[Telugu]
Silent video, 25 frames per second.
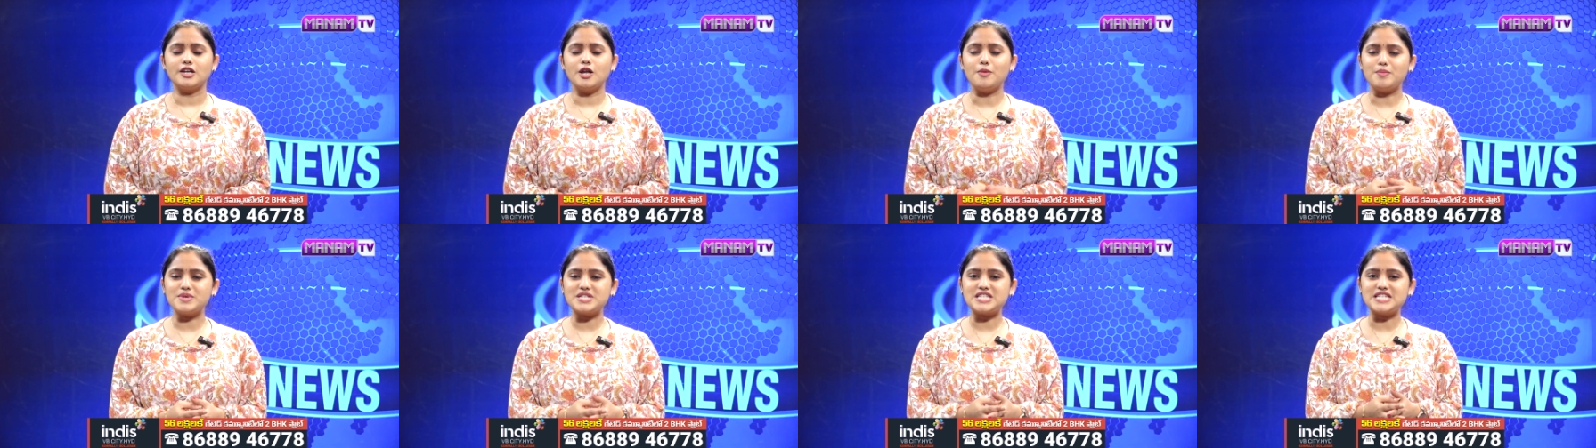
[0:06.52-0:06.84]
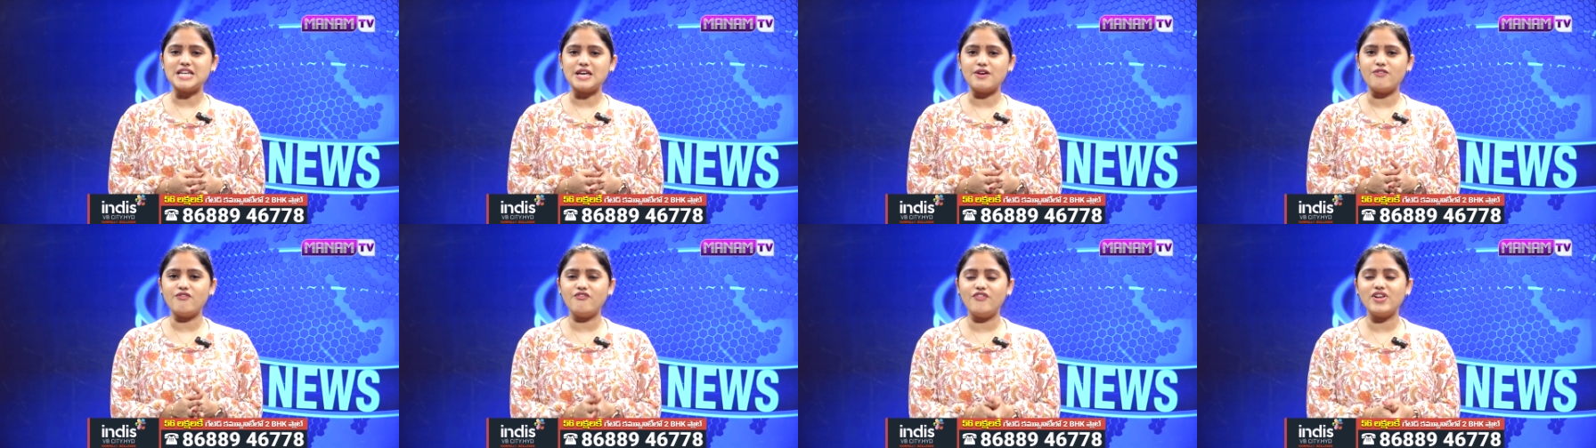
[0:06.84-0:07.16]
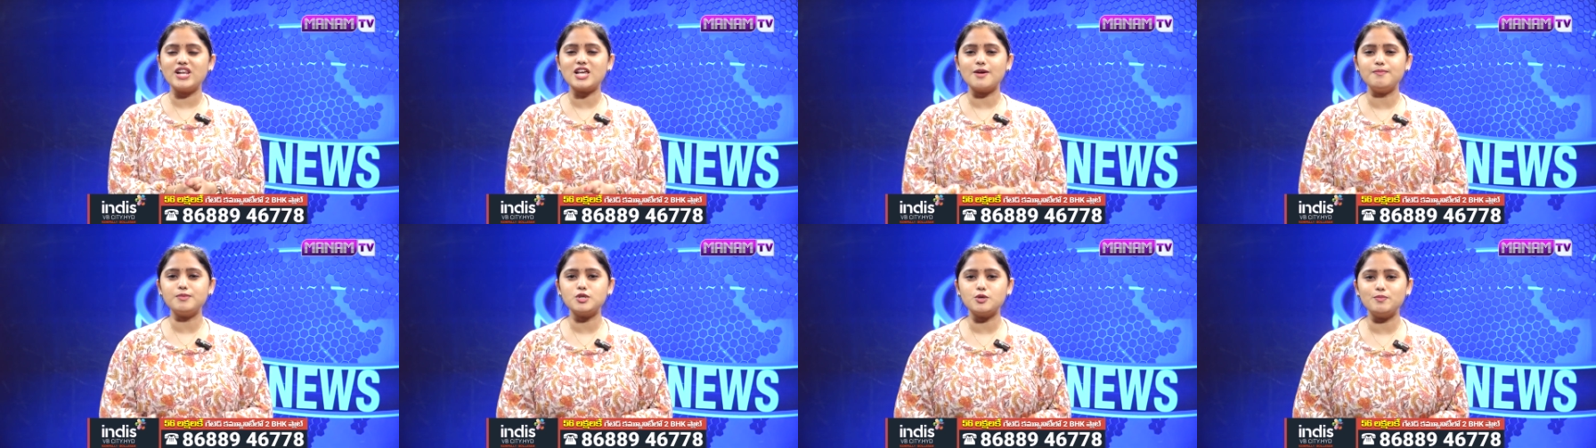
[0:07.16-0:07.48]
నమస్తే
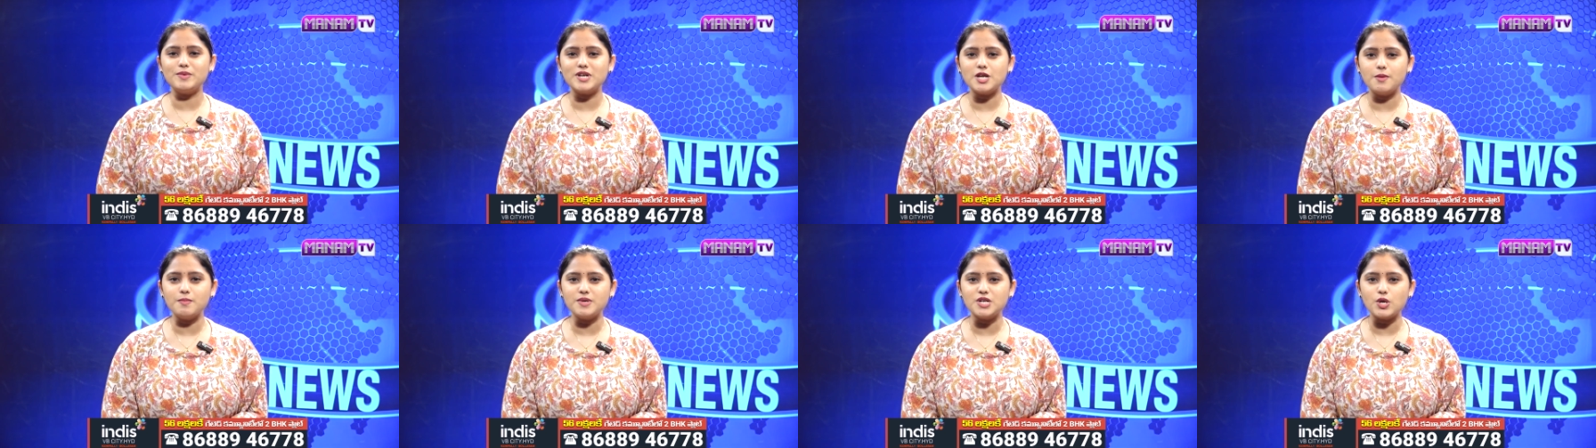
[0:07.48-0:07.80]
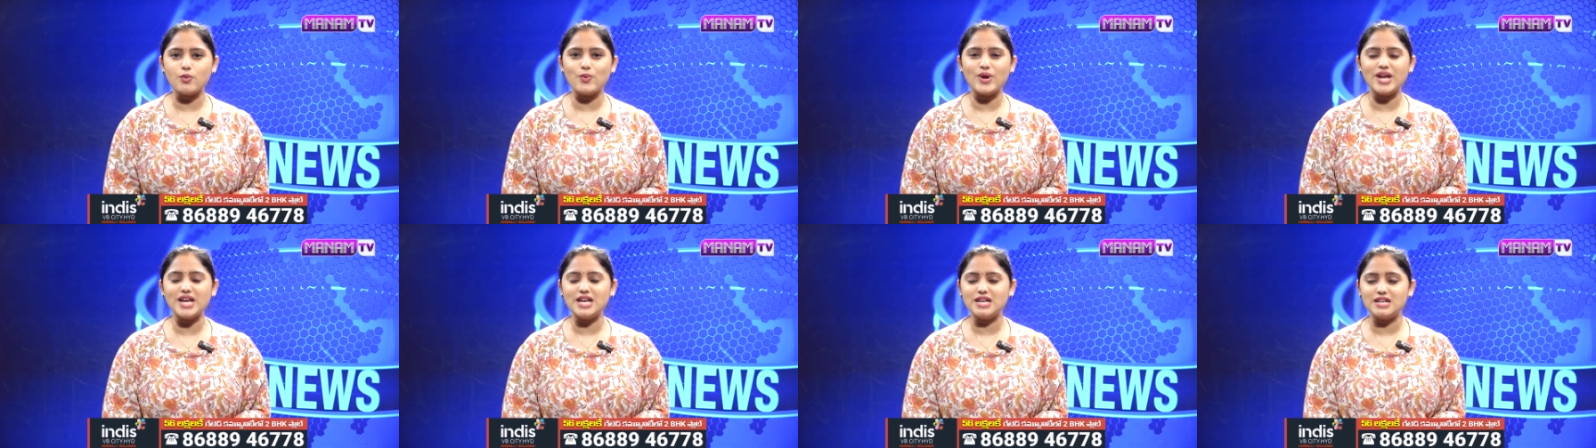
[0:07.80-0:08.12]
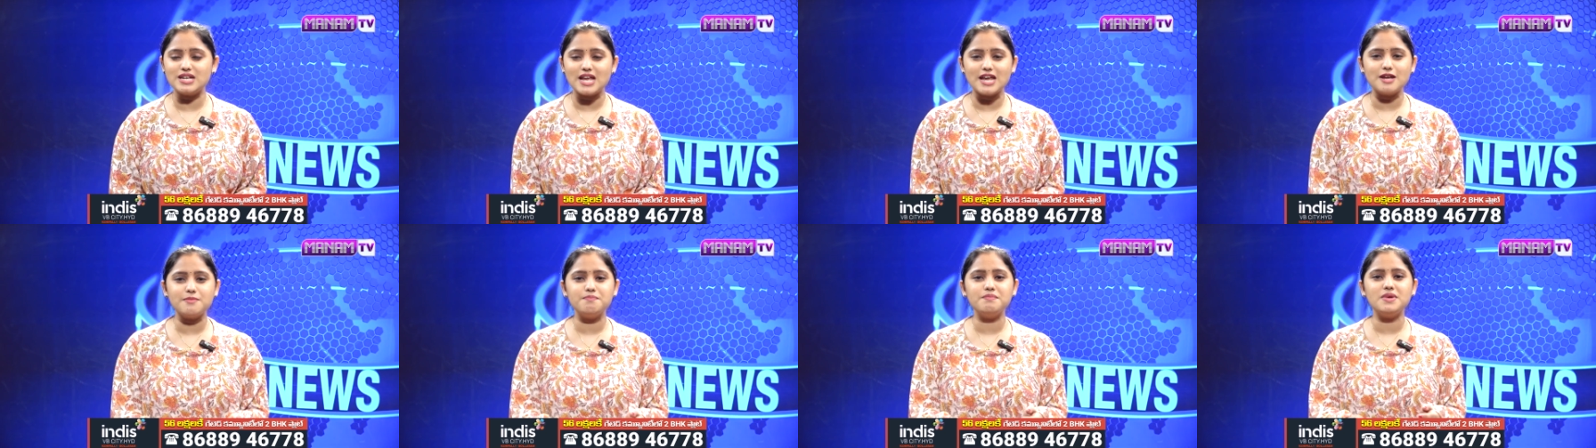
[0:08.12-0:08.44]
వెల్కమ్ టు మనం టీవీ
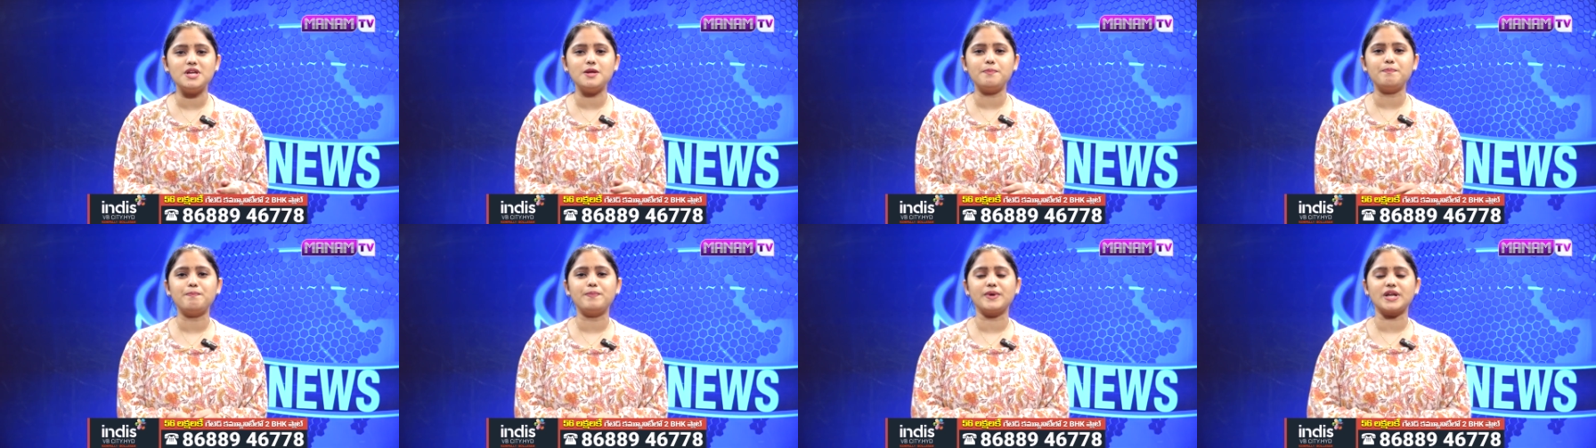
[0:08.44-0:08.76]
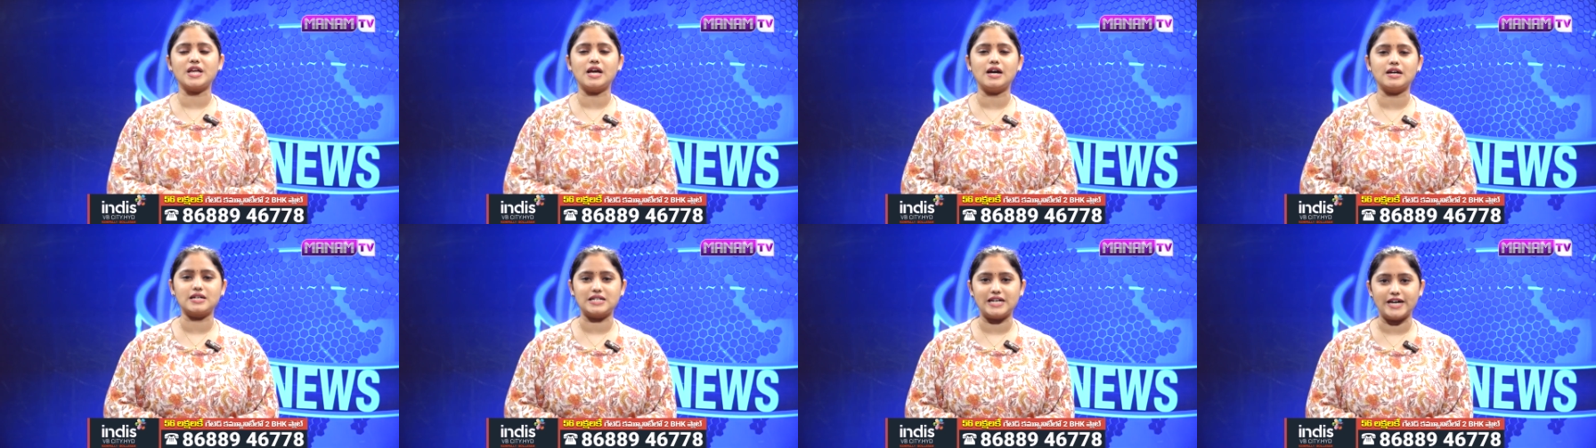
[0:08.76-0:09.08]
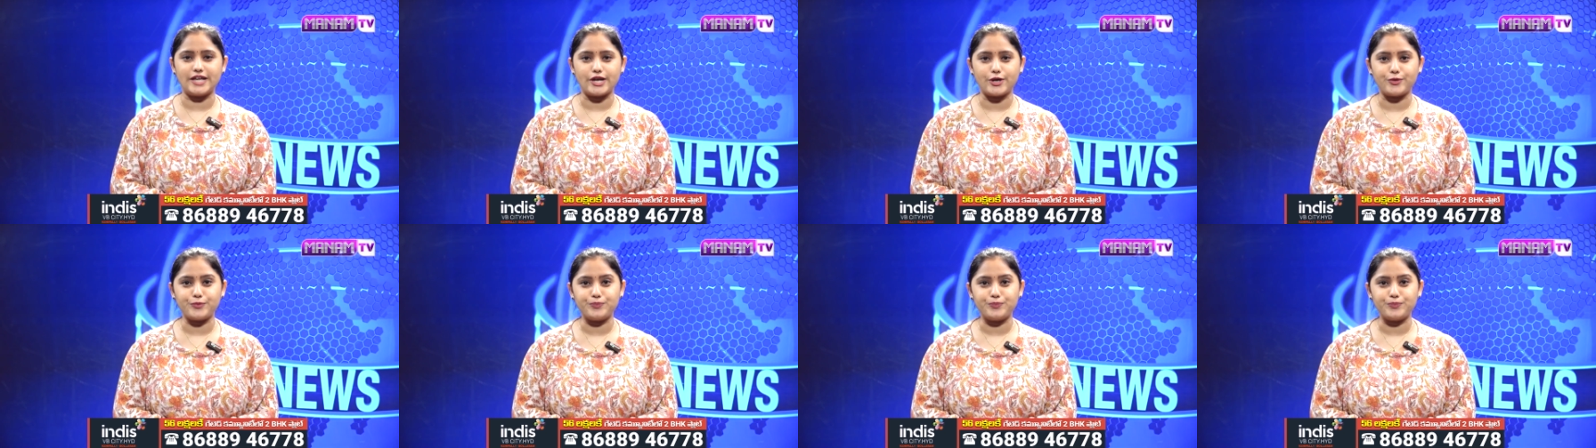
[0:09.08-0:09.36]
నేను మీ ప్రియాంక